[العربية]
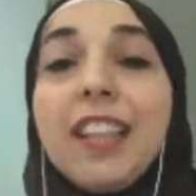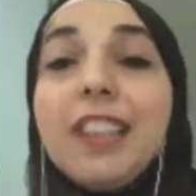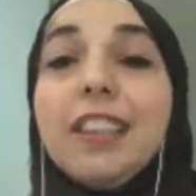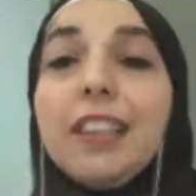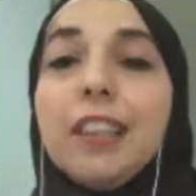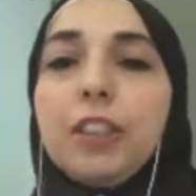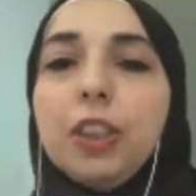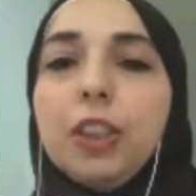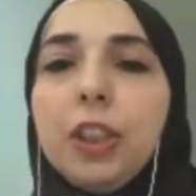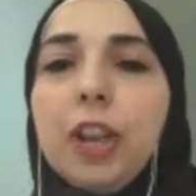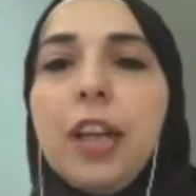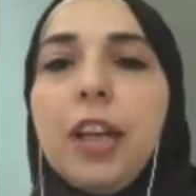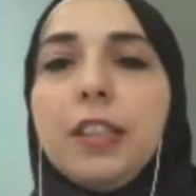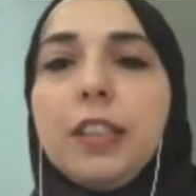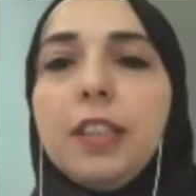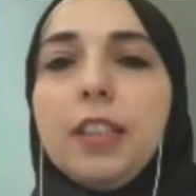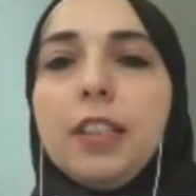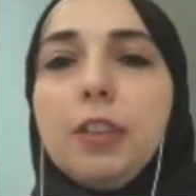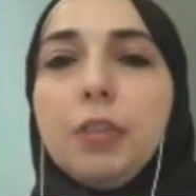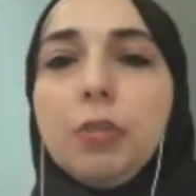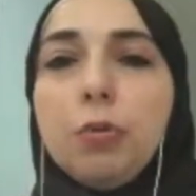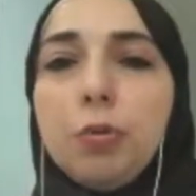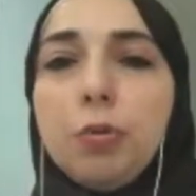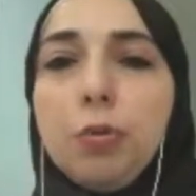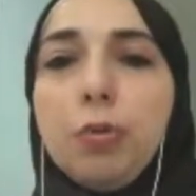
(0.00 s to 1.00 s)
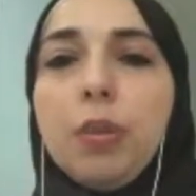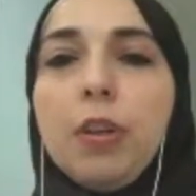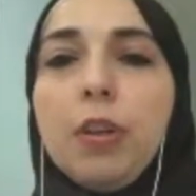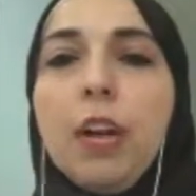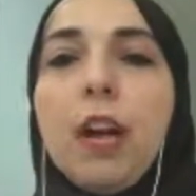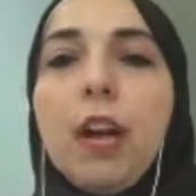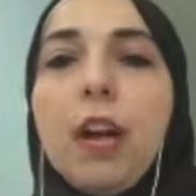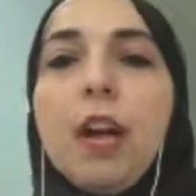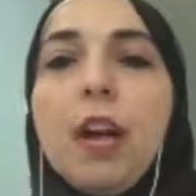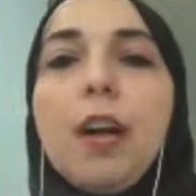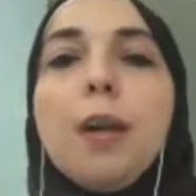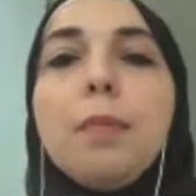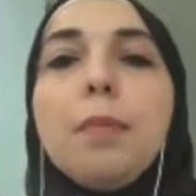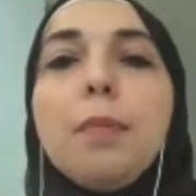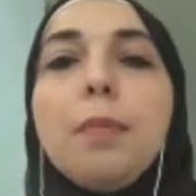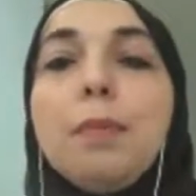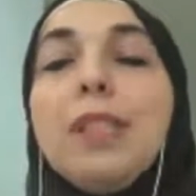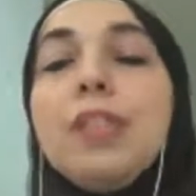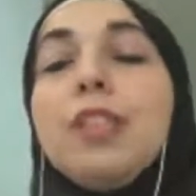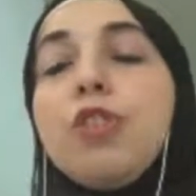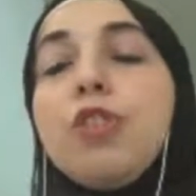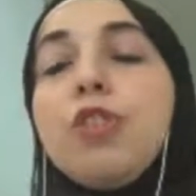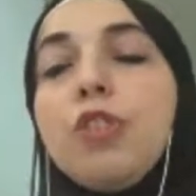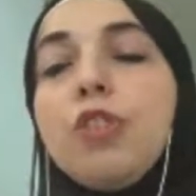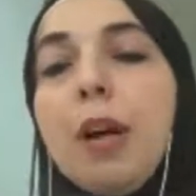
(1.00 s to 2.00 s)
اخذت شهاده الدكتوراه
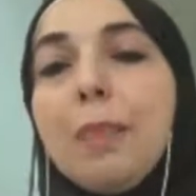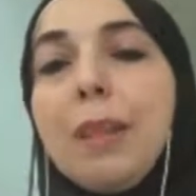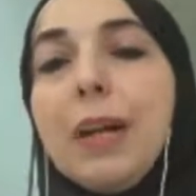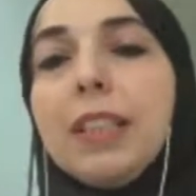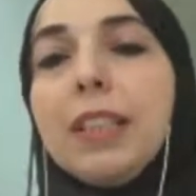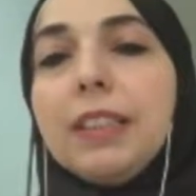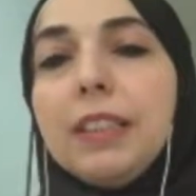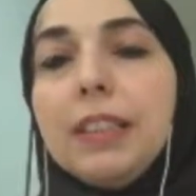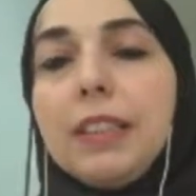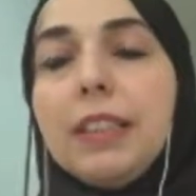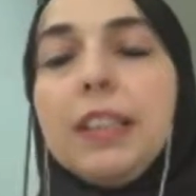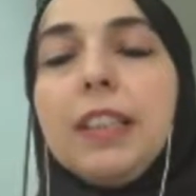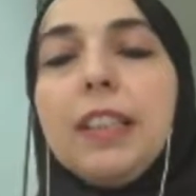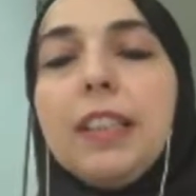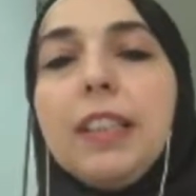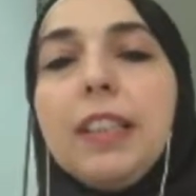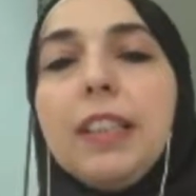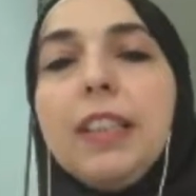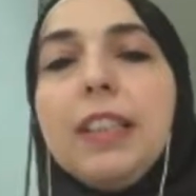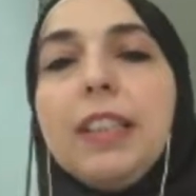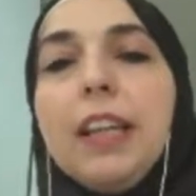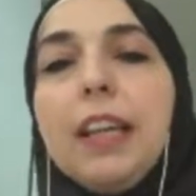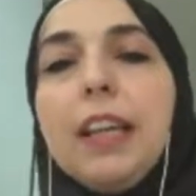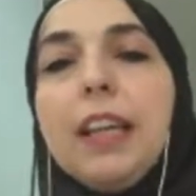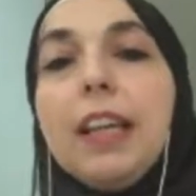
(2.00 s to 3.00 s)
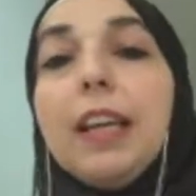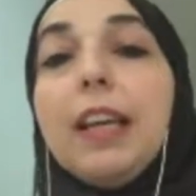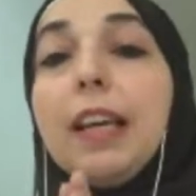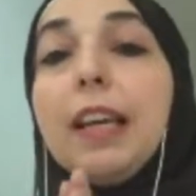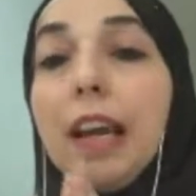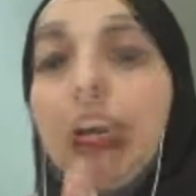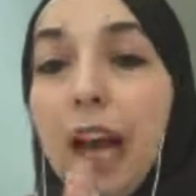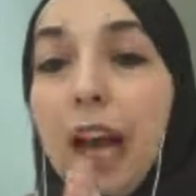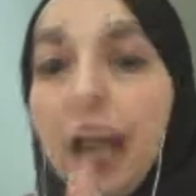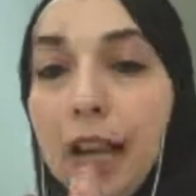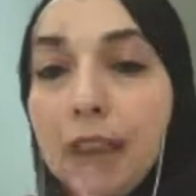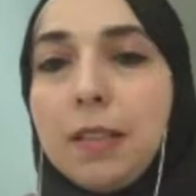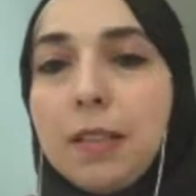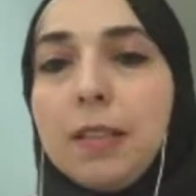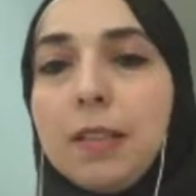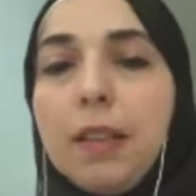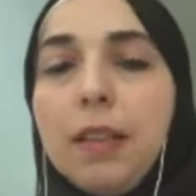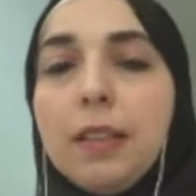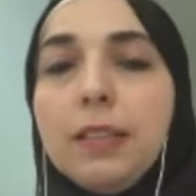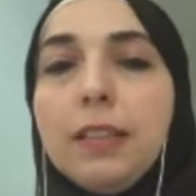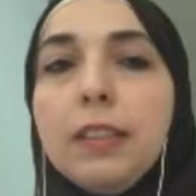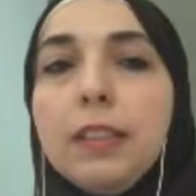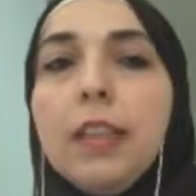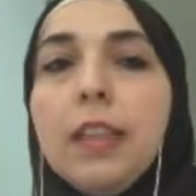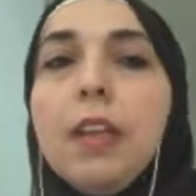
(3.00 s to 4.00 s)
من الجامعات التركيه
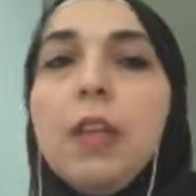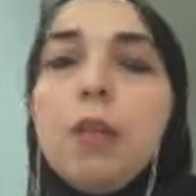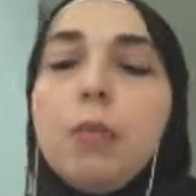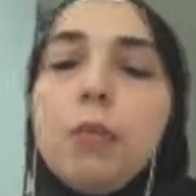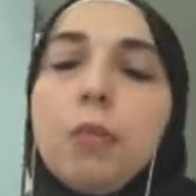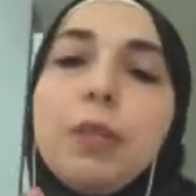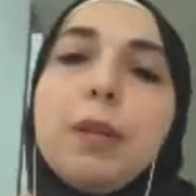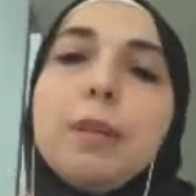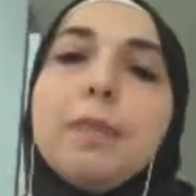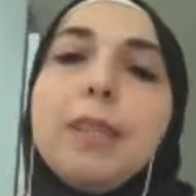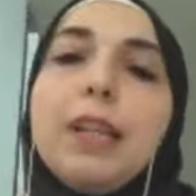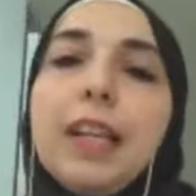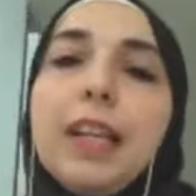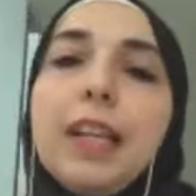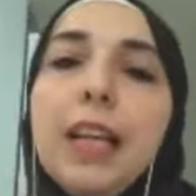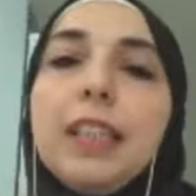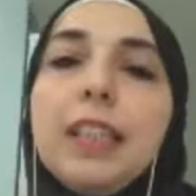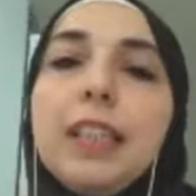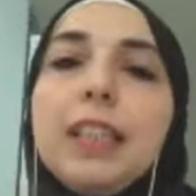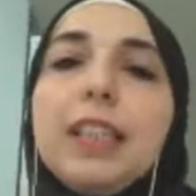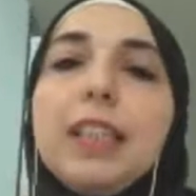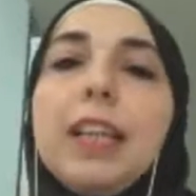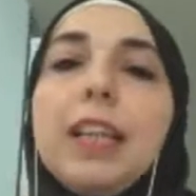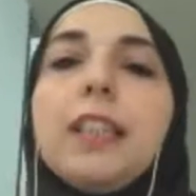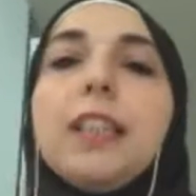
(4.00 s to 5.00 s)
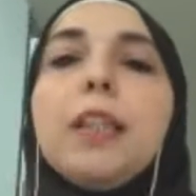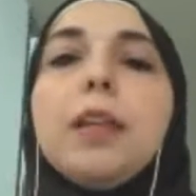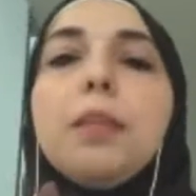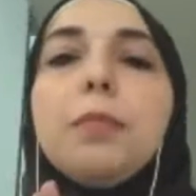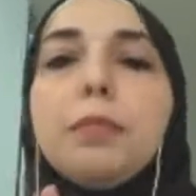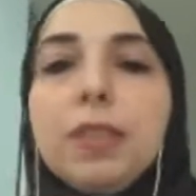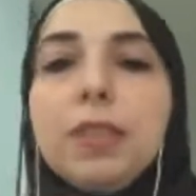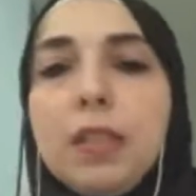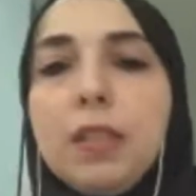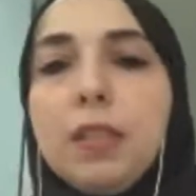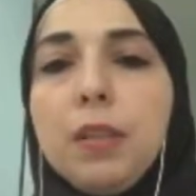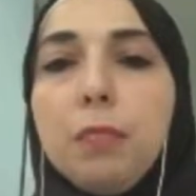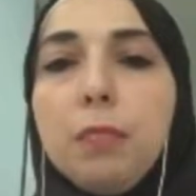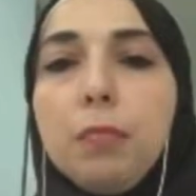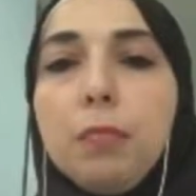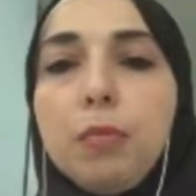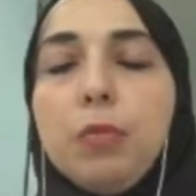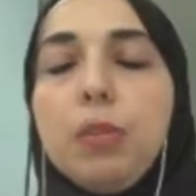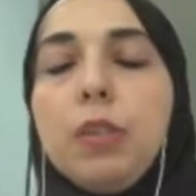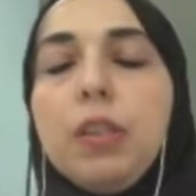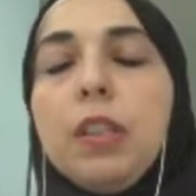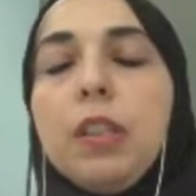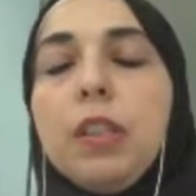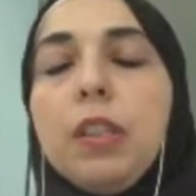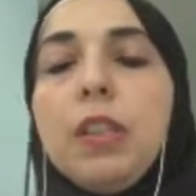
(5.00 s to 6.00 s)
حصرا واذا بدنا نحدد اكثر من
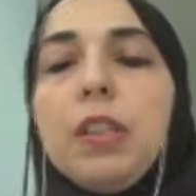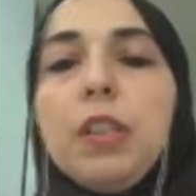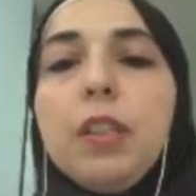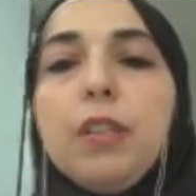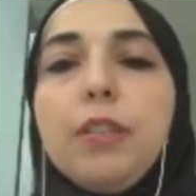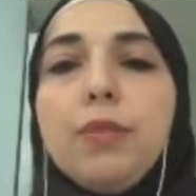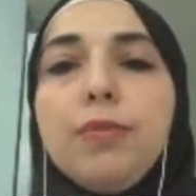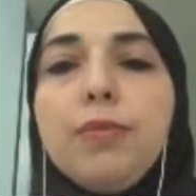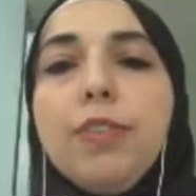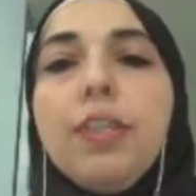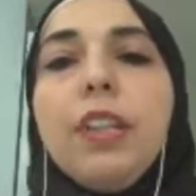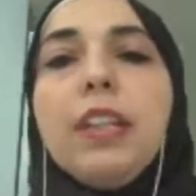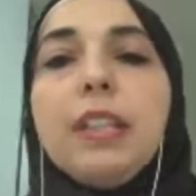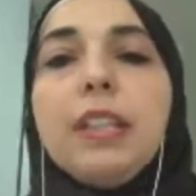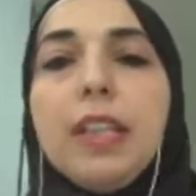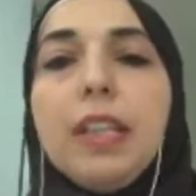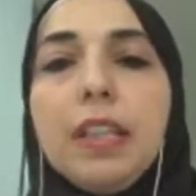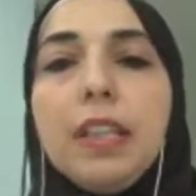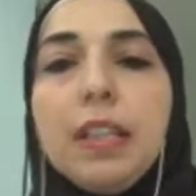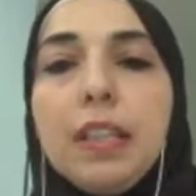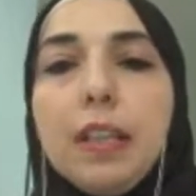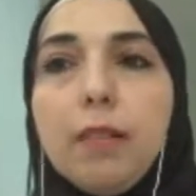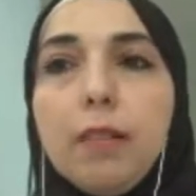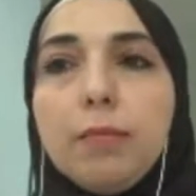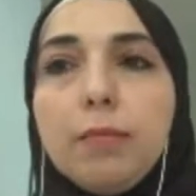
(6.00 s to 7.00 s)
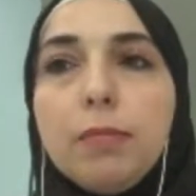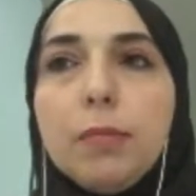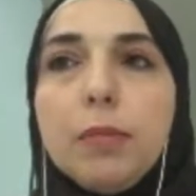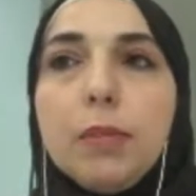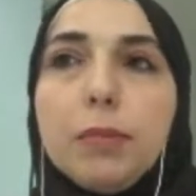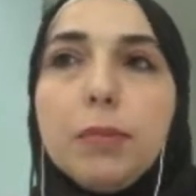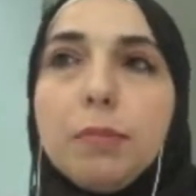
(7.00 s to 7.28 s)
اسطنبول آه، فعلا نحن